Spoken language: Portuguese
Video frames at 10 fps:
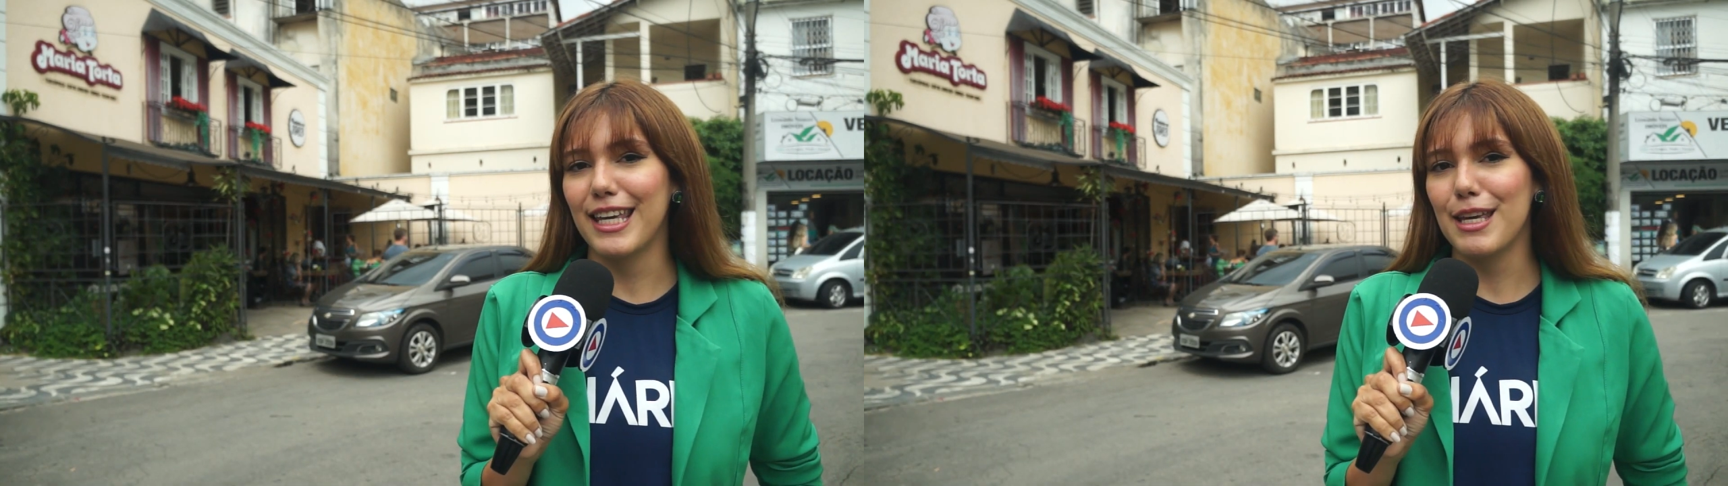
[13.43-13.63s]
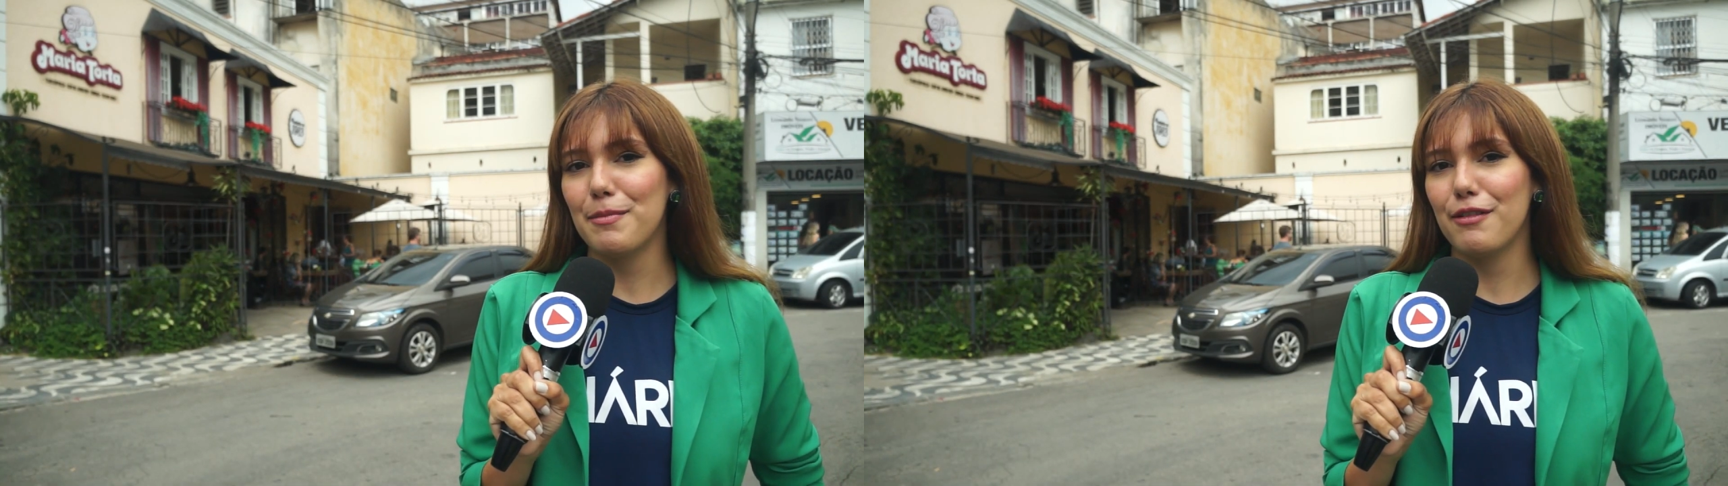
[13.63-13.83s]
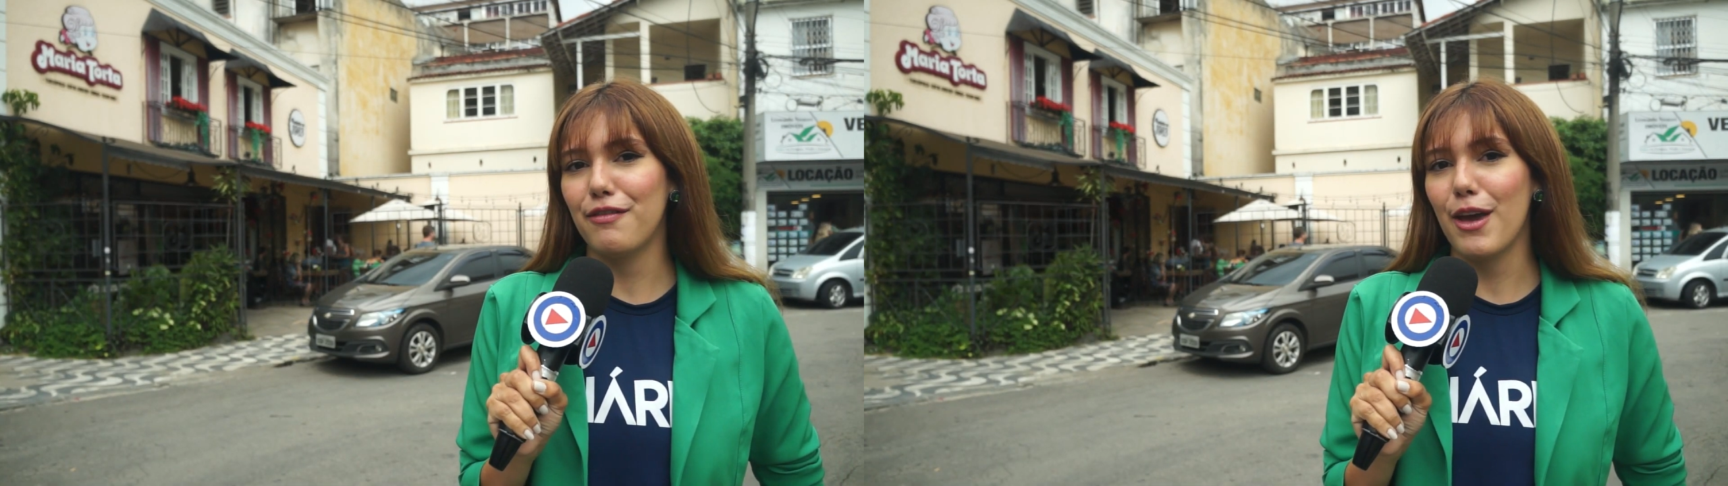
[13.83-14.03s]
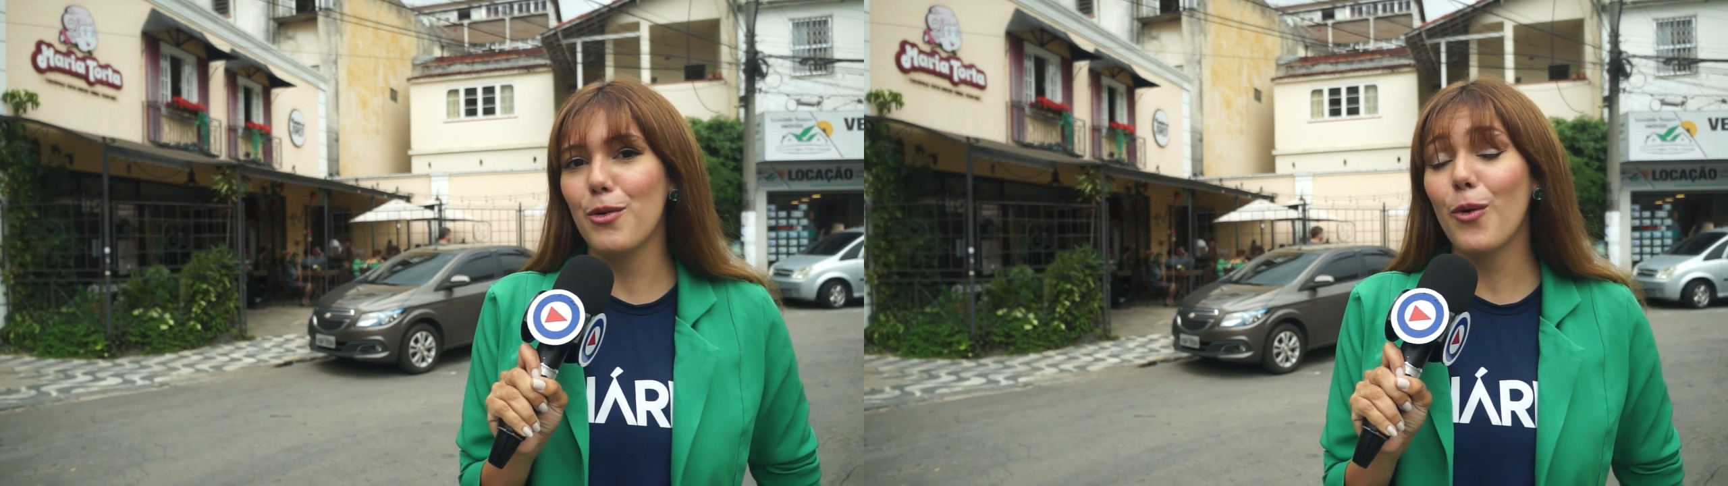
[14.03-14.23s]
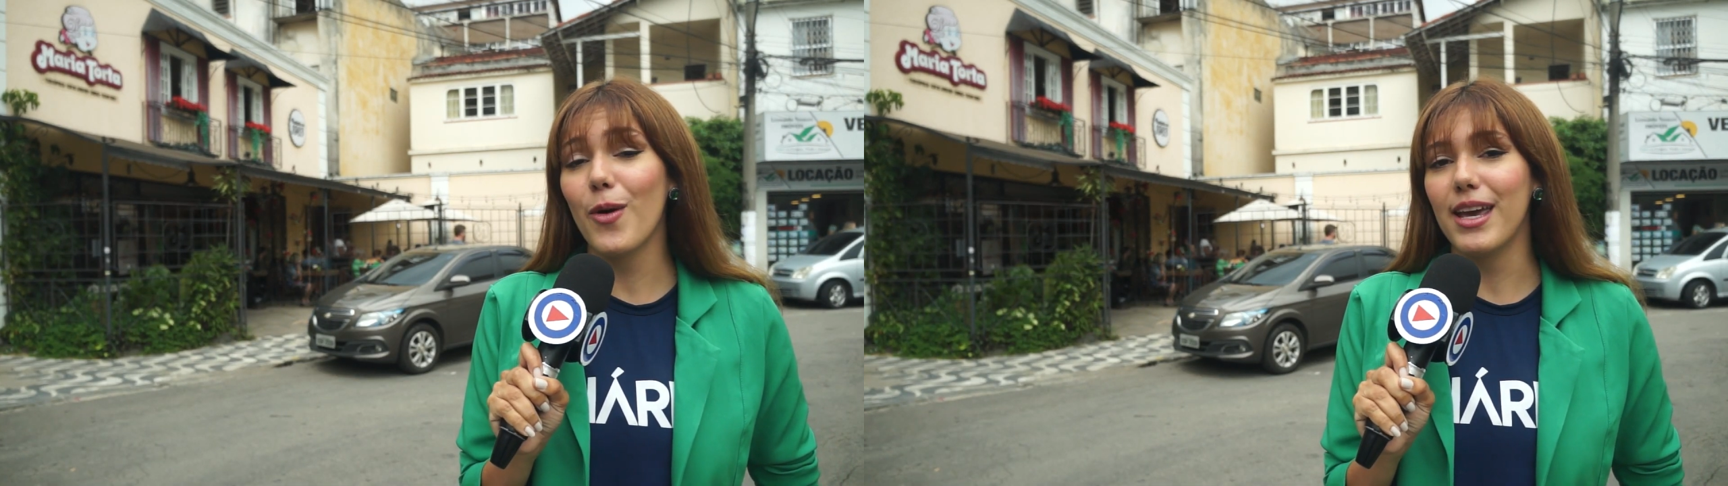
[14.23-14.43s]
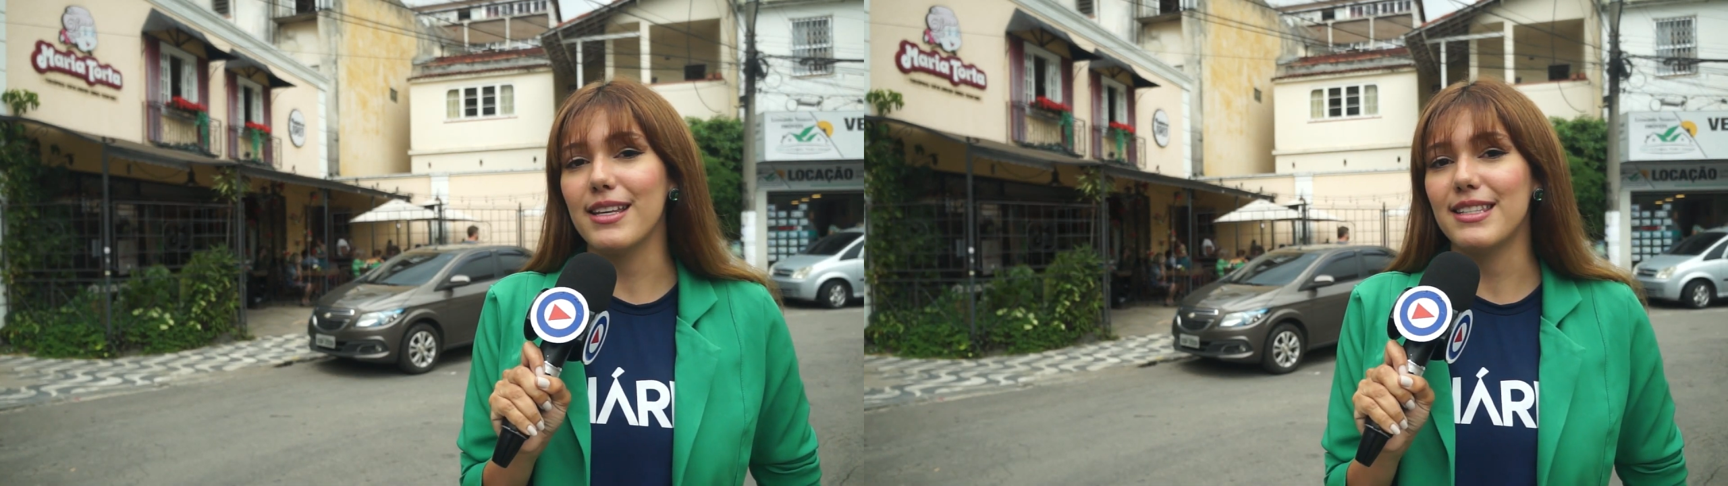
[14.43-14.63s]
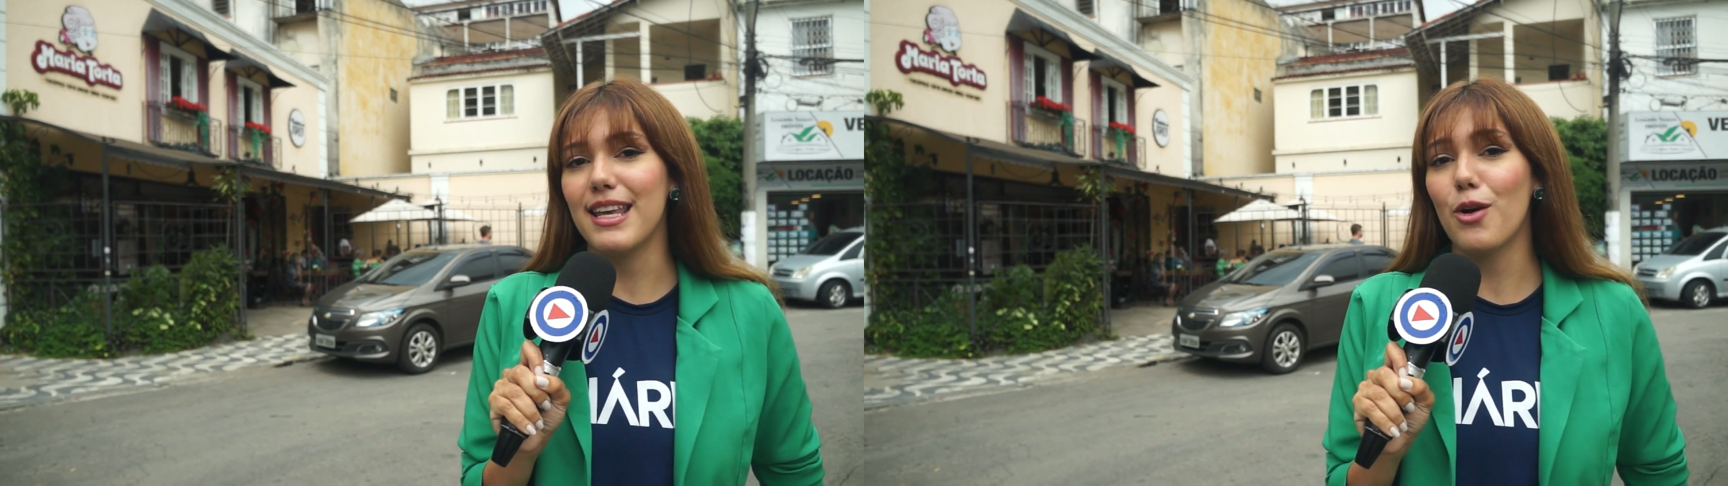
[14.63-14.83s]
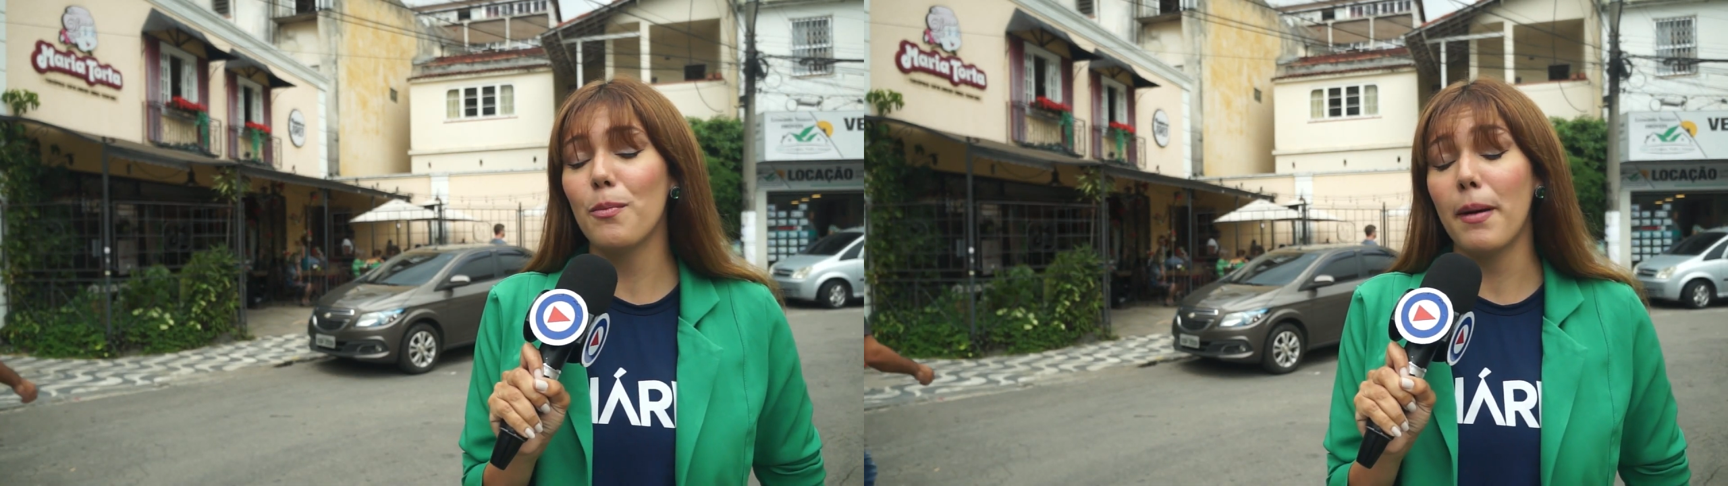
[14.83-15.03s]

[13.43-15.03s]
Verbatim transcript: equipe veio conhecer um